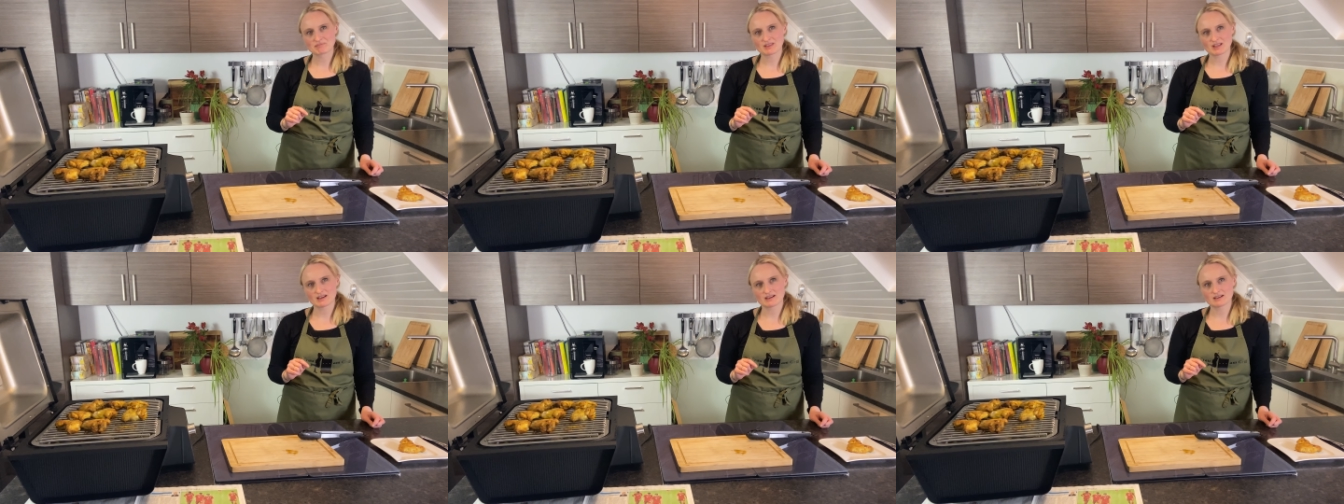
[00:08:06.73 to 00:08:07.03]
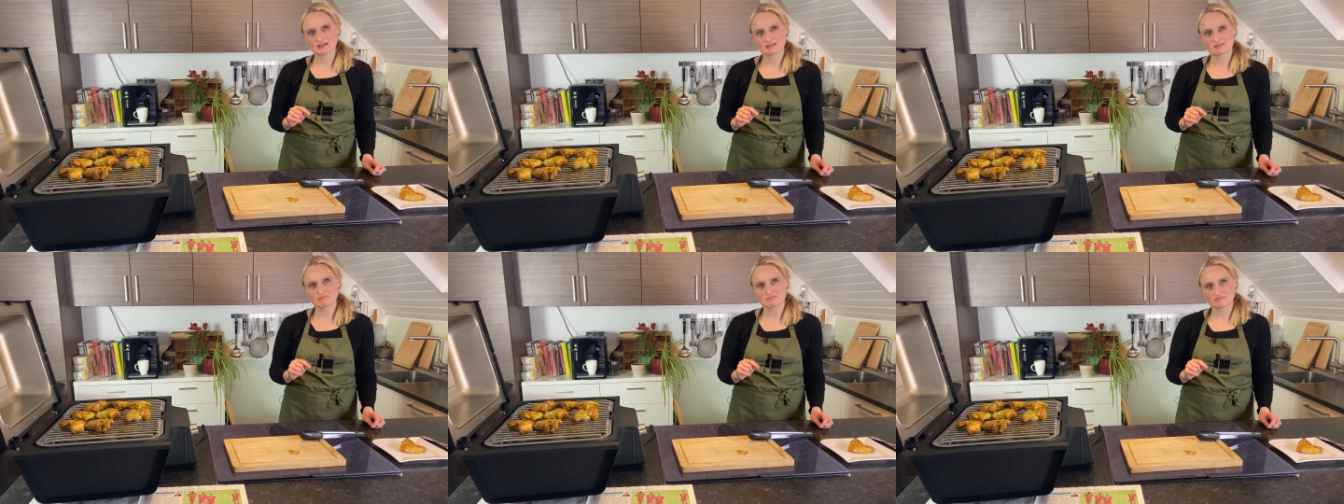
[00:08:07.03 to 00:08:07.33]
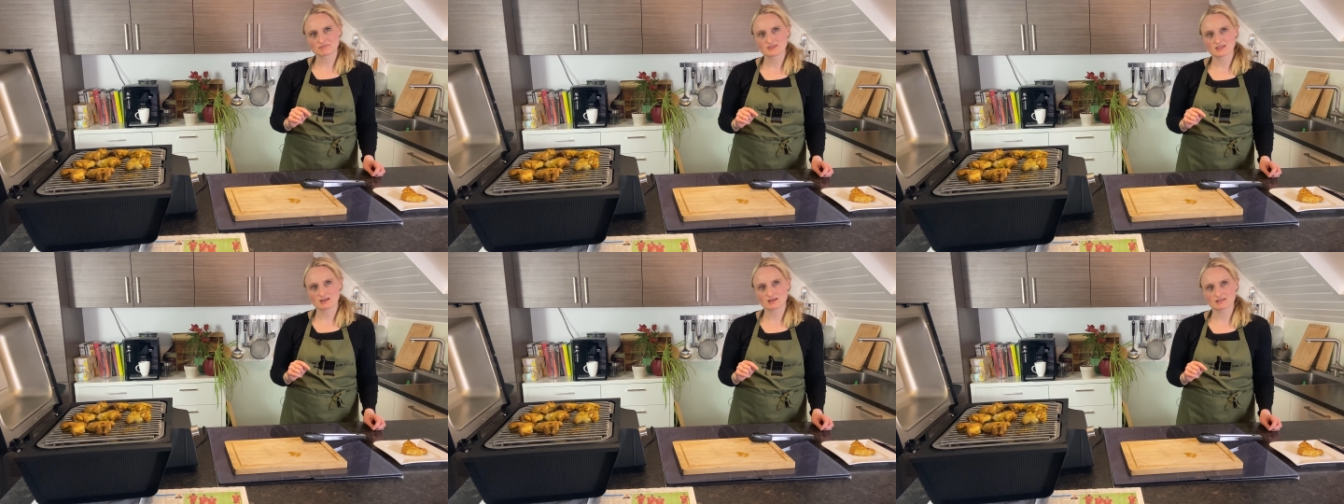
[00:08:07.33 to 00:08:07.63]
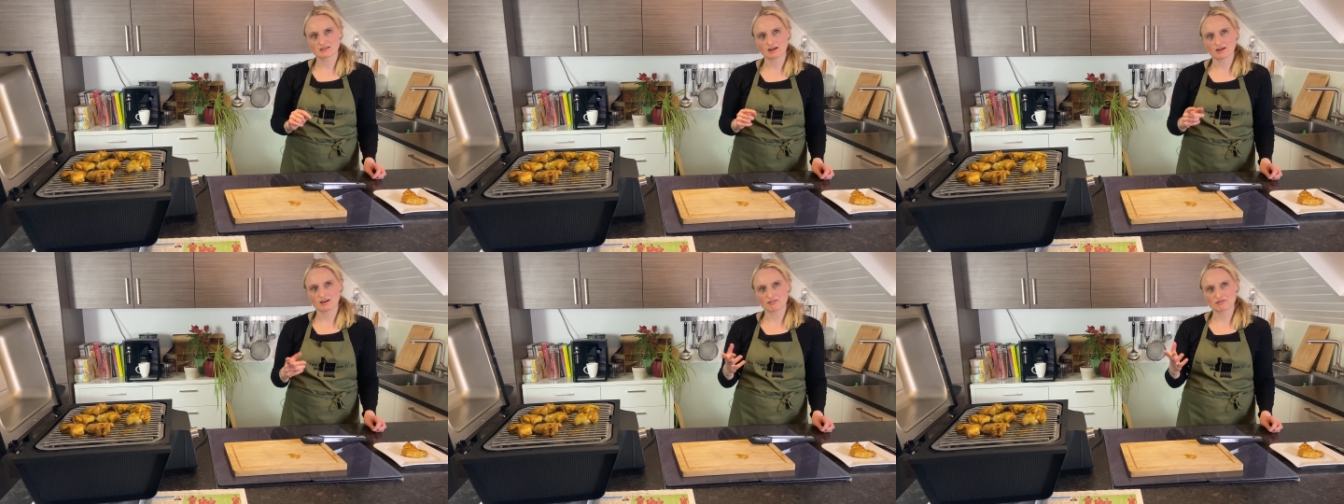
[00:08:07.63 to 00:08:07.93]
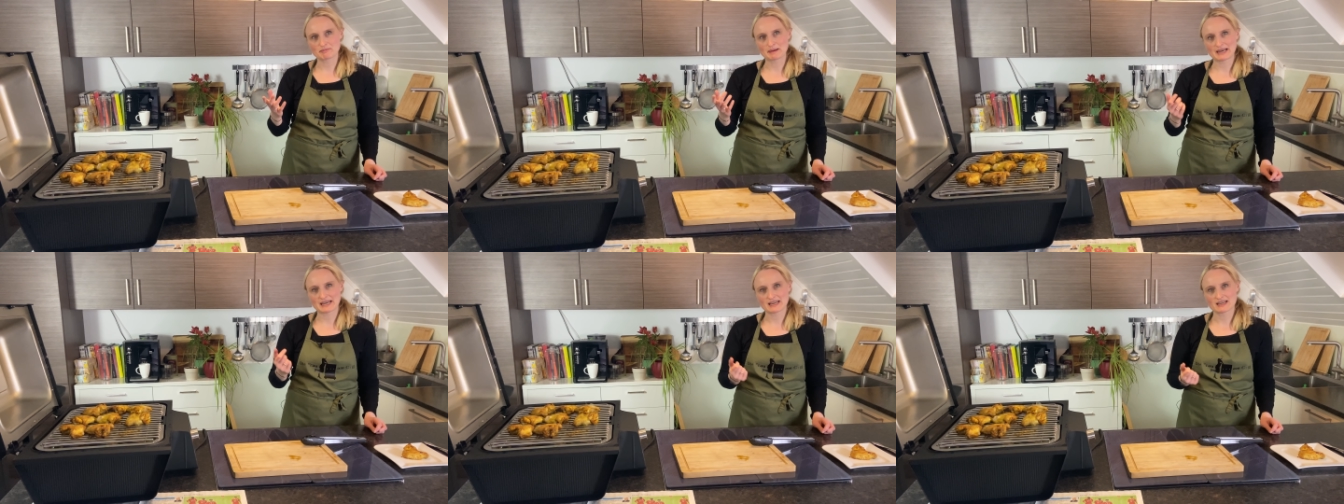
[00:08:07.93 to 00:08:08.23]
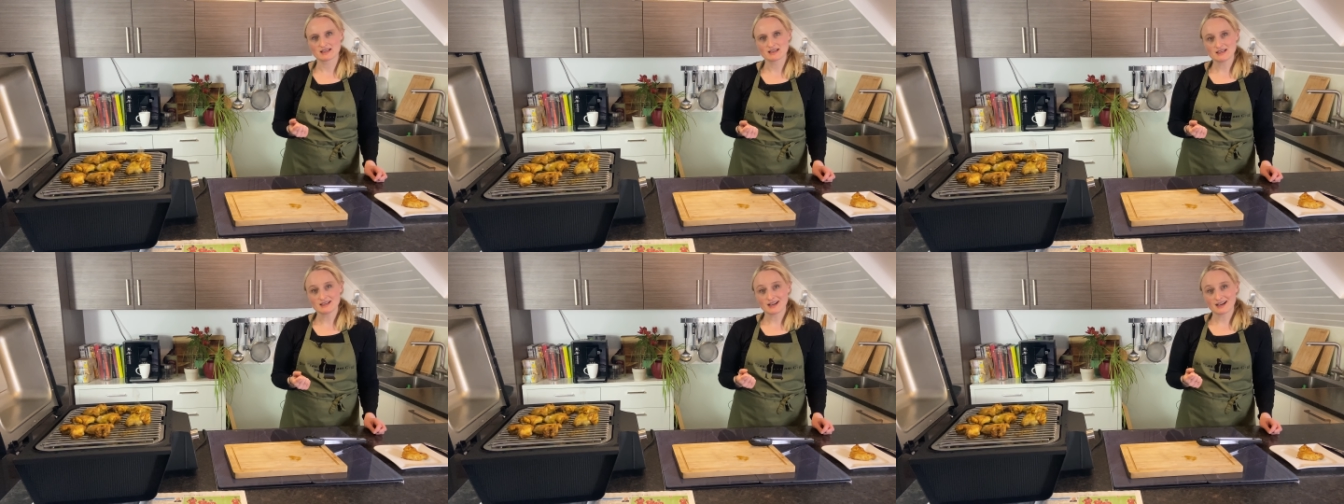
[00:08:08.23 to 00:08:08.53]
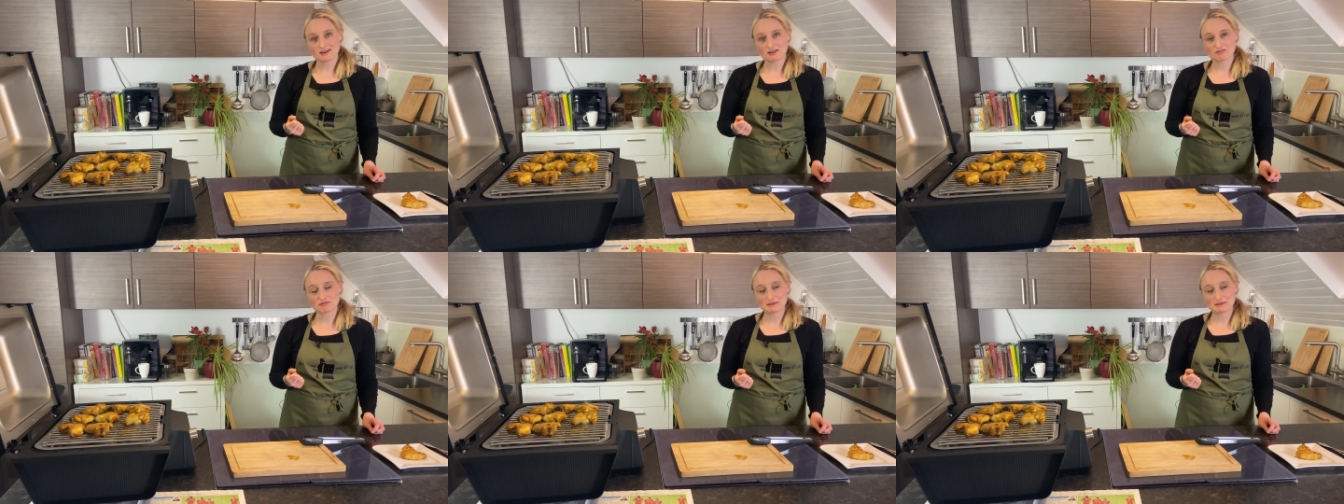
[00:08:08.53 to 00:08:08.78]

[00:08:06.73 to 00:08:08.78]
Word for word: äh, ja, auf meine, auf